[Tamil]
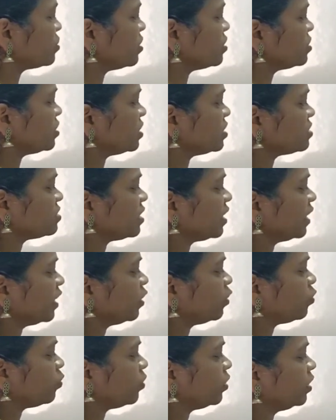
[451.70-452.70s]
ஃபங்க்ஷனல் ஜீன்ஸ்
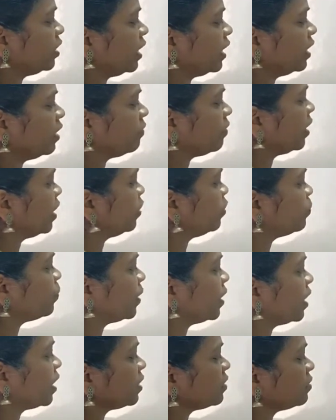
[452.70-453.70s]
தான் இருக்கும் இது எந்த
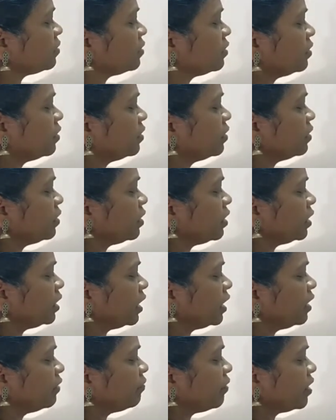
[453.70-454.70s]
வேலையும் பண்ணாது
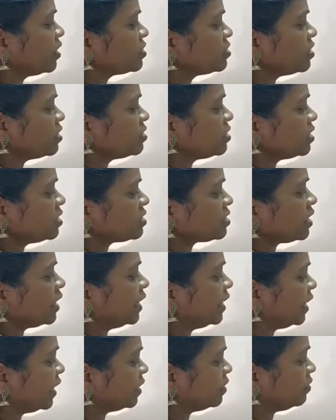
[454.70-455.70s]
இதுக்கிட்ட ஃபங்க்ஷனல் ஜீன்ஸ்
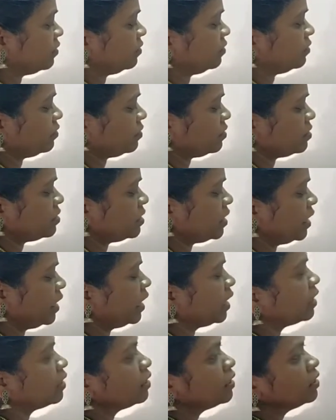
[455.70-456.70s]
கிடையாது
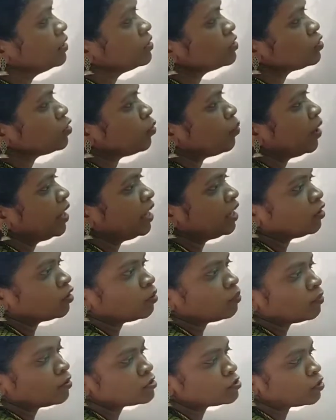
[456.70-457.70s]
சரியா ஸோ ஒய்
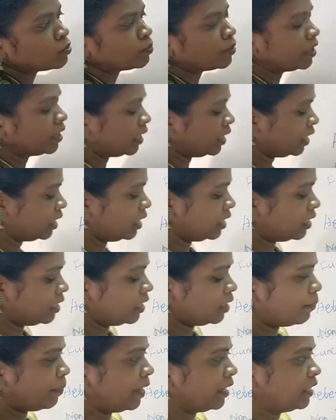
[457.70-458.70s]
குரோமோசோமில்
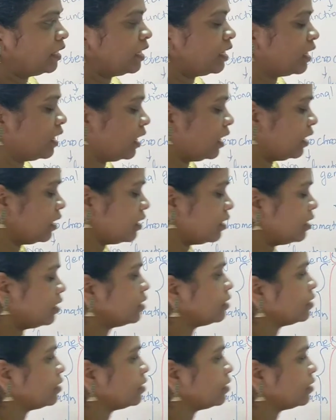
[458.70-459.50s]
நீங்கள் பார்த்தீங்கன்னா